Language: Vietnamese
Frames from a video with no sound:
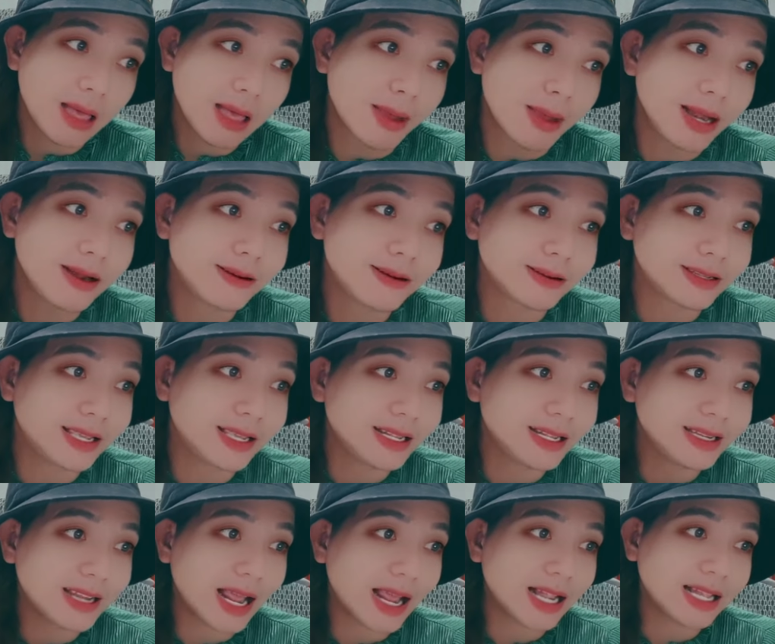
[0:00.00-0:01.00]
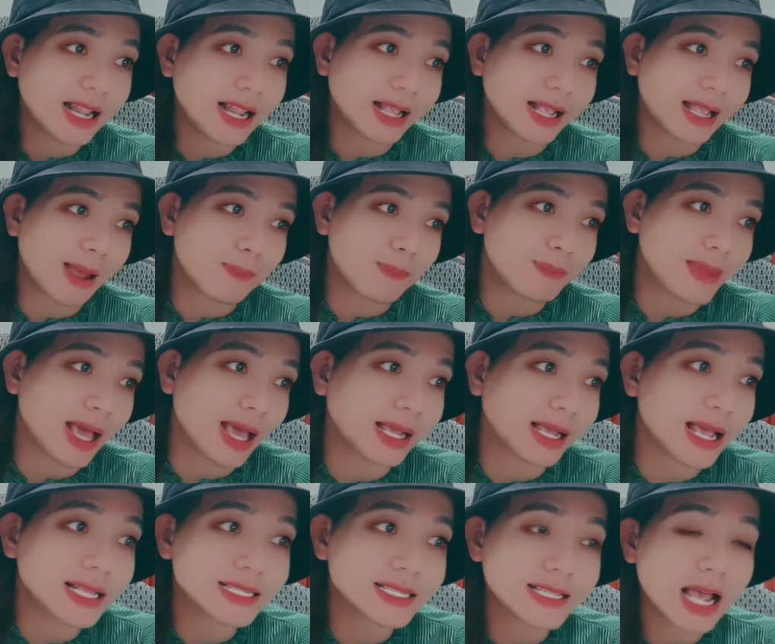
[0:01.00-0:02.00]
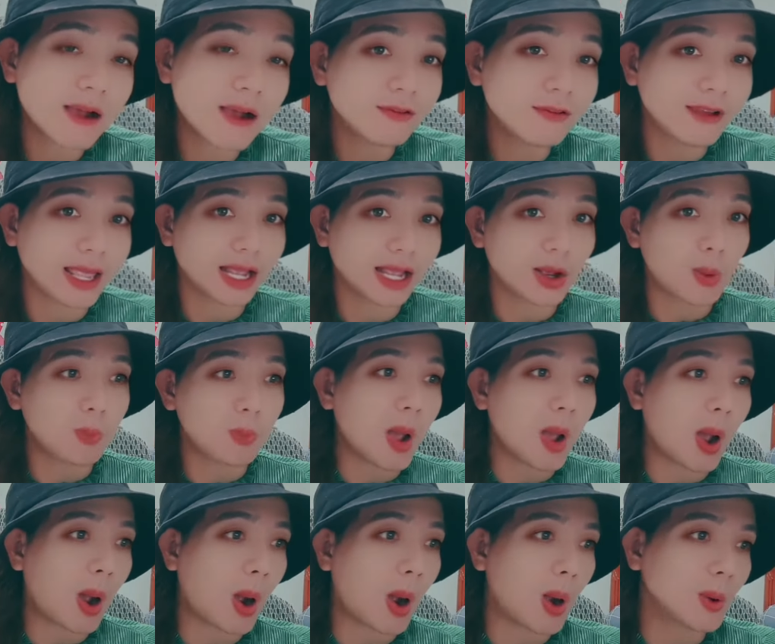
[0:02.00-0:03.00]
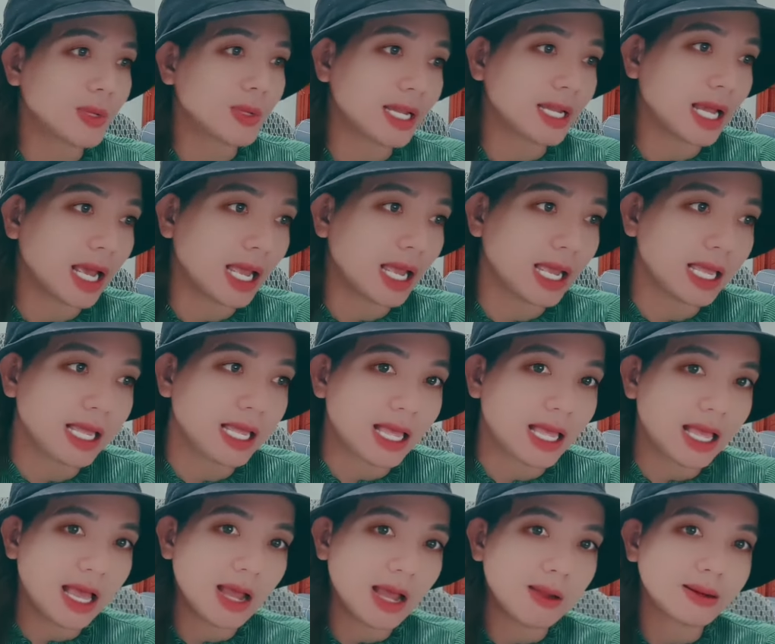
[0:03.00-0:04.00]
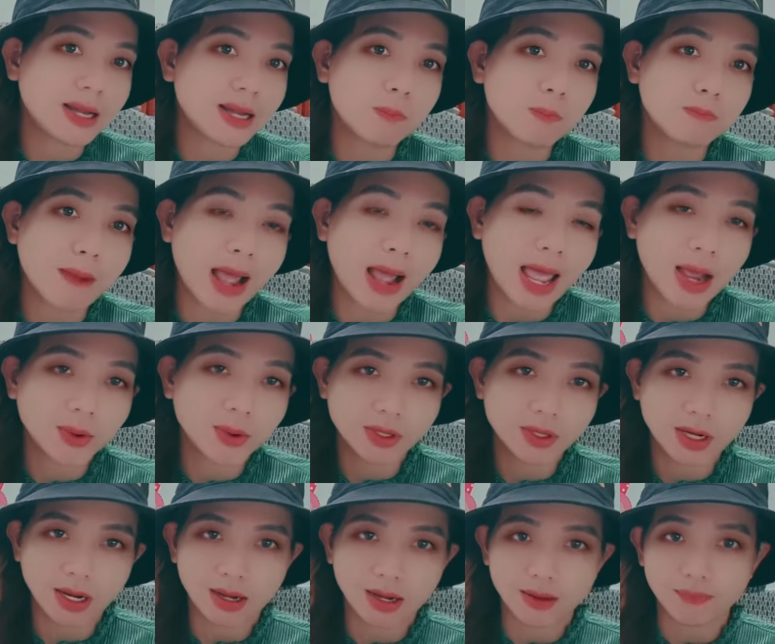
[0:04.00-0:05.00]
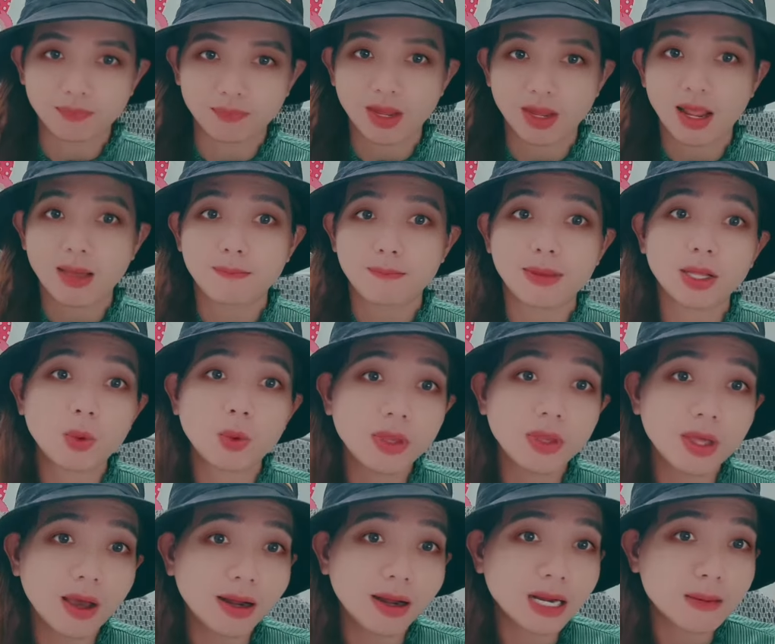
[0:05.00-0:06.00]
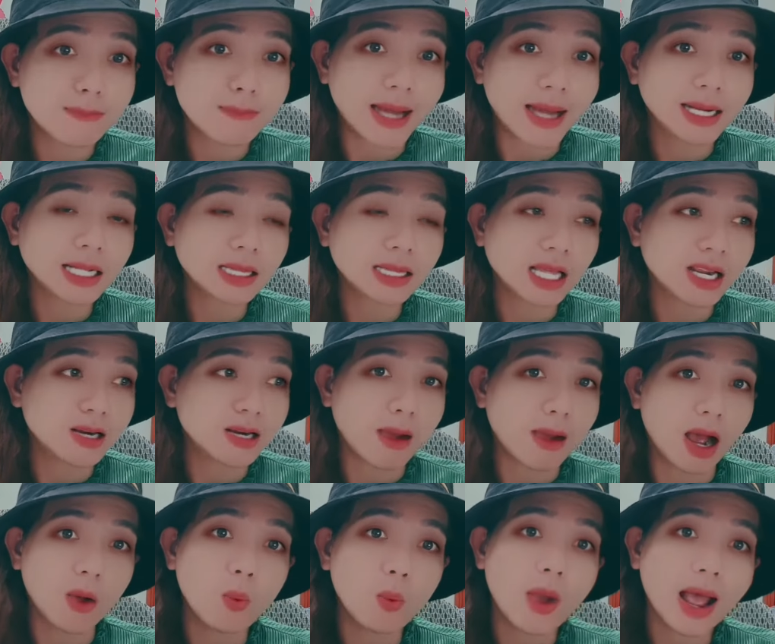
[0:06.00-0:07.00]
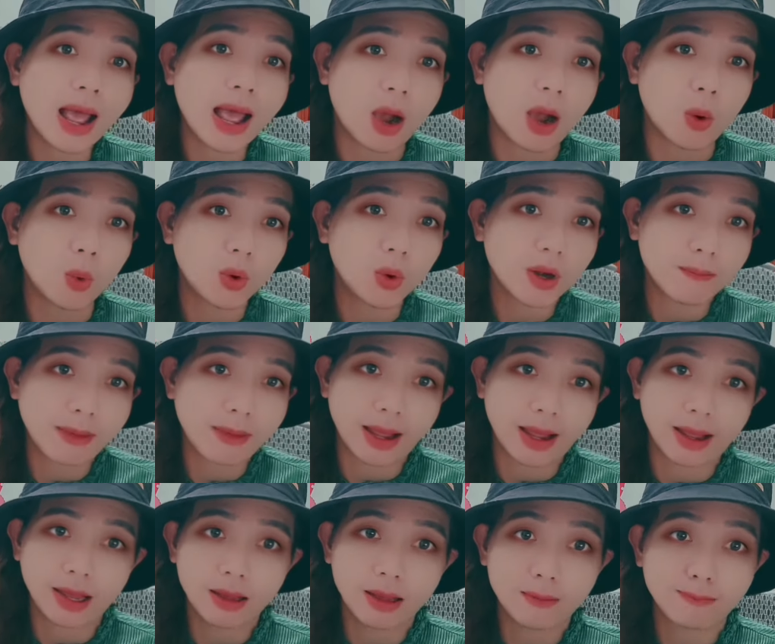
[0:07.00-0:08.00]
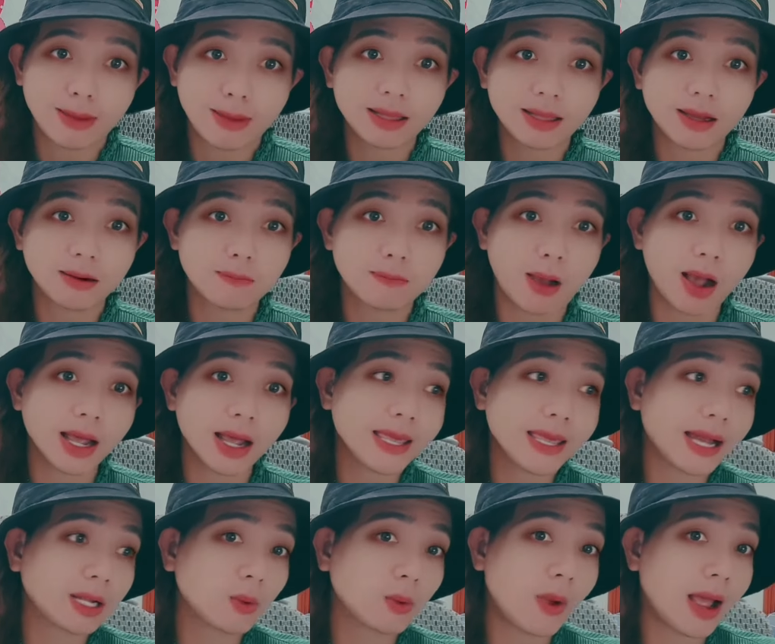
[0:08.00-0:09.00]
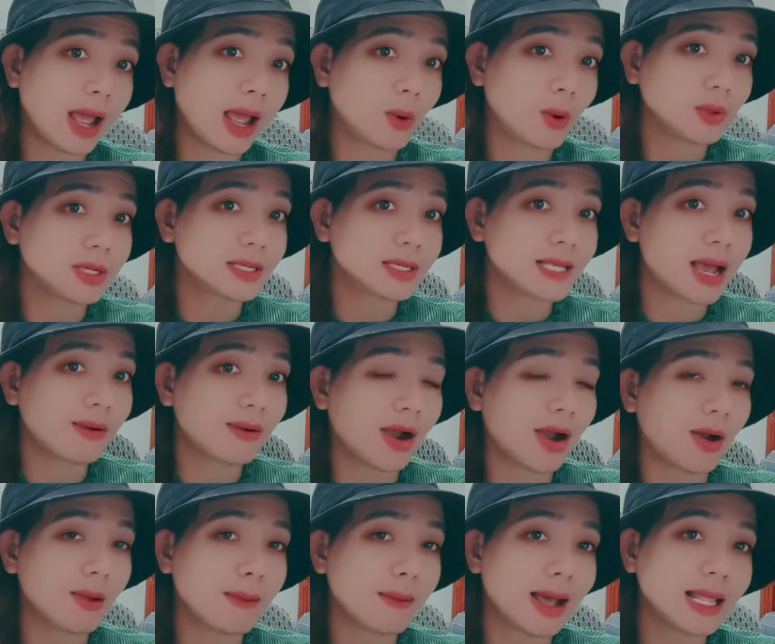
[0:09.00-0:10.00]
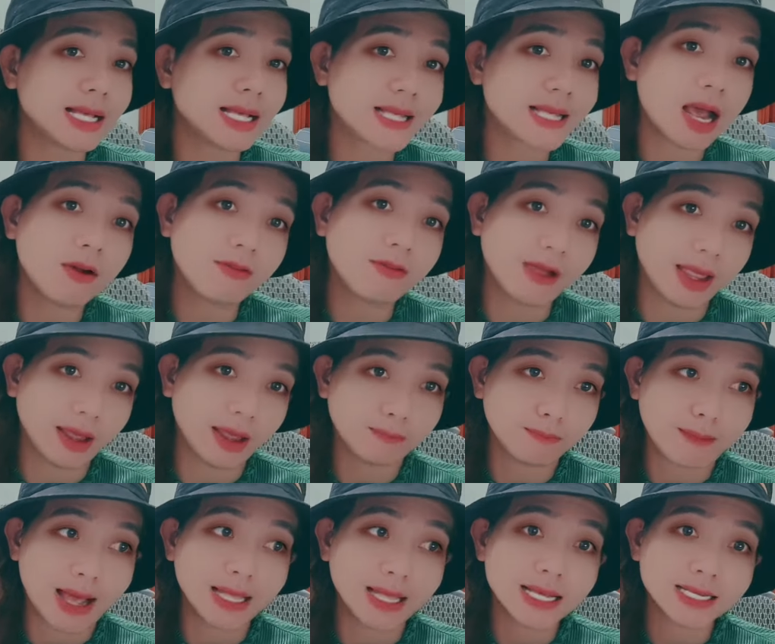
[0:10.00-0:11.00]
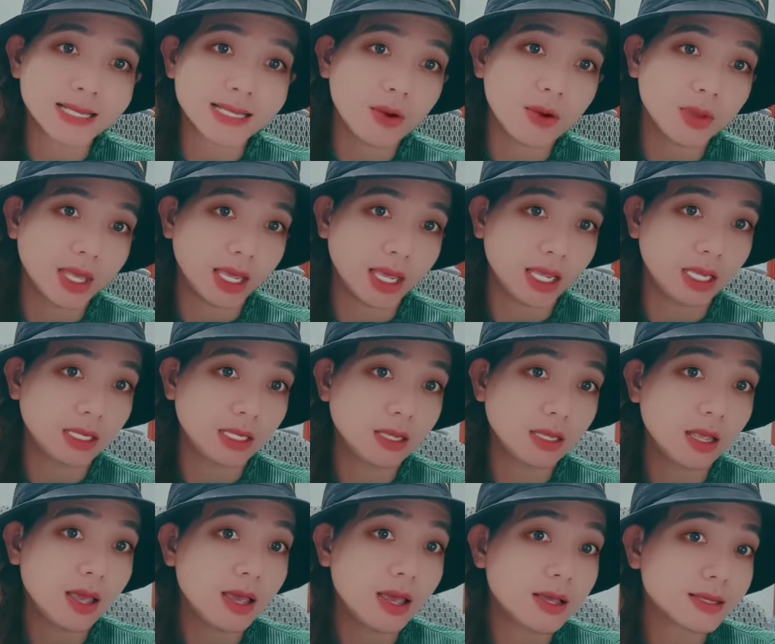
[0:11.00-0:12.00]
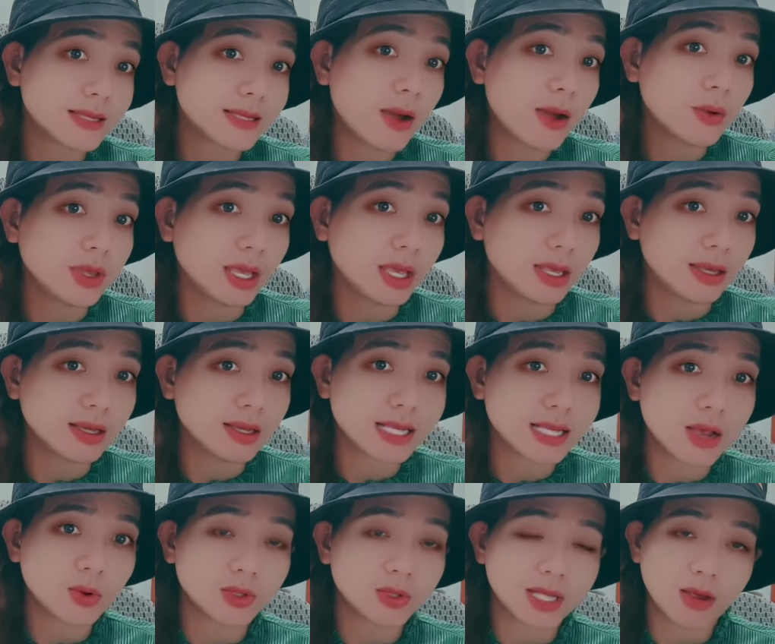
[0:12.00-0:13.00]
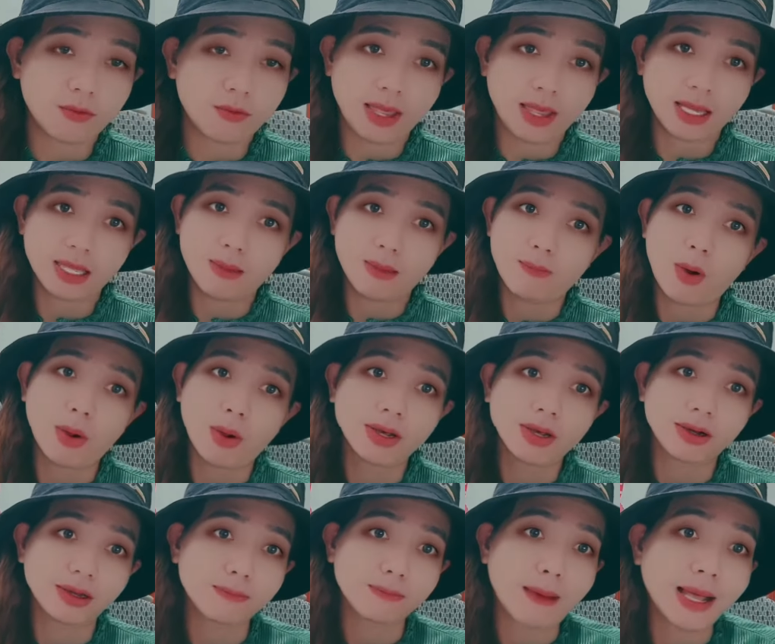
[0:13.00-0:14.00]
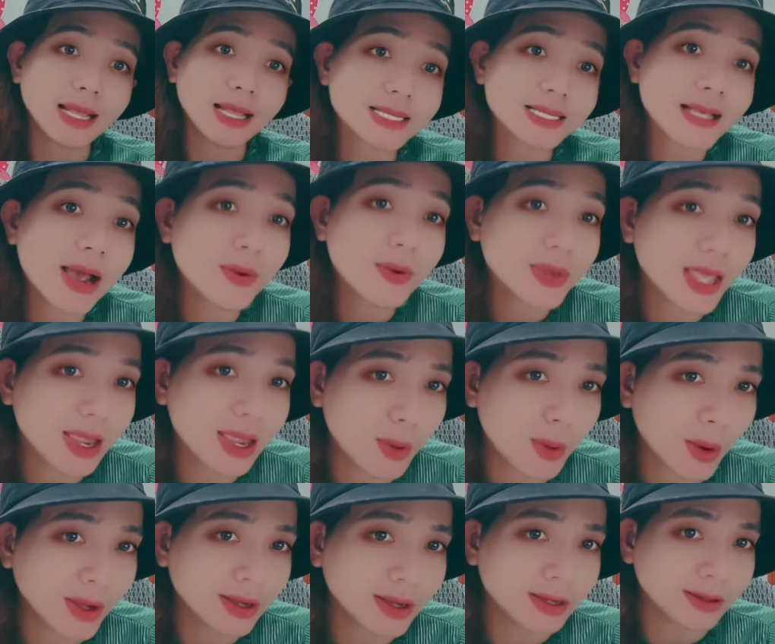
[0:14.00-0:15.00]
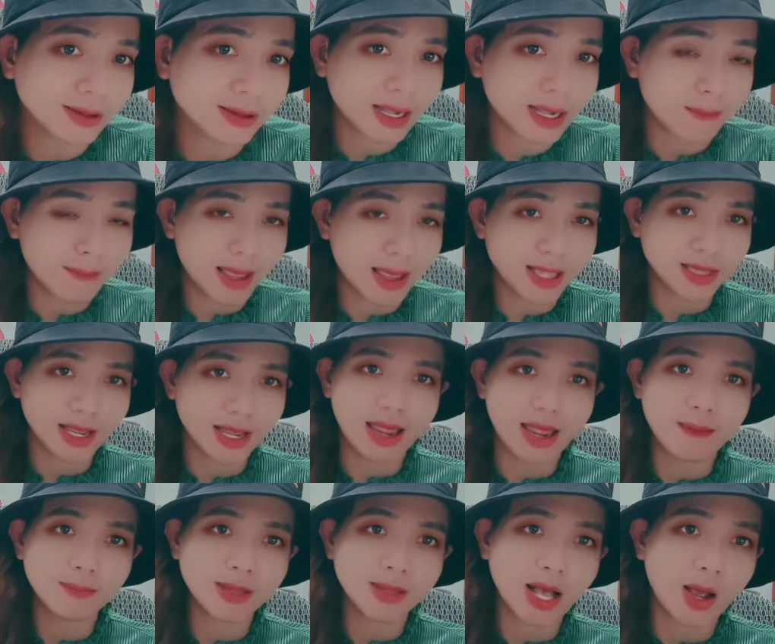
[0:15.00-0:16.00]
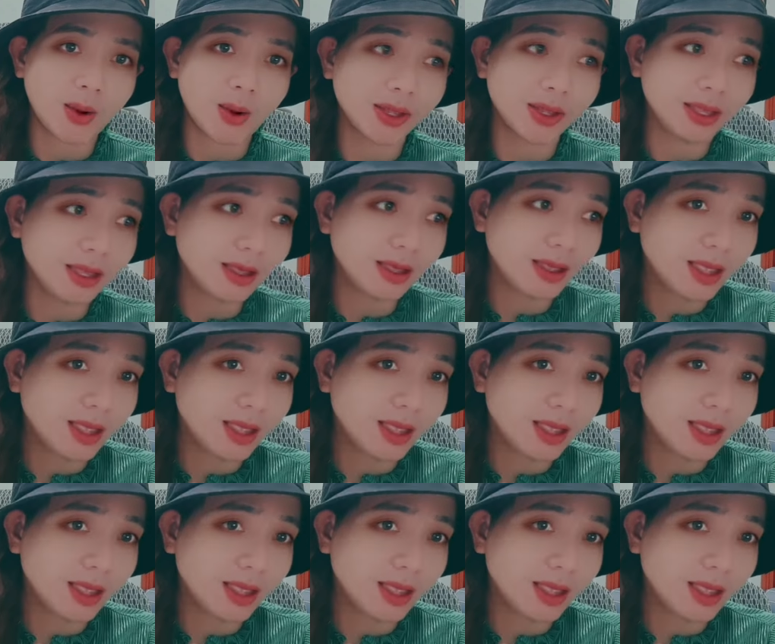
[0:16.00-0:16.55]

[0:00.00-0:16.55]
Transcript: bà được vinh danh là cập nhật các sao việc ủng hộ gì đó à, đồng bào rồi đó mà tôi nhớ là bà đã từ bỏ hoa hậu rồi mà bà từ bỏ cái danh hoa hậu thì sao gọi bà là sao việt bà là sao gì sao gì chứ sao sao việt gì mọi người bà là sao gì mọi người comment cho em coi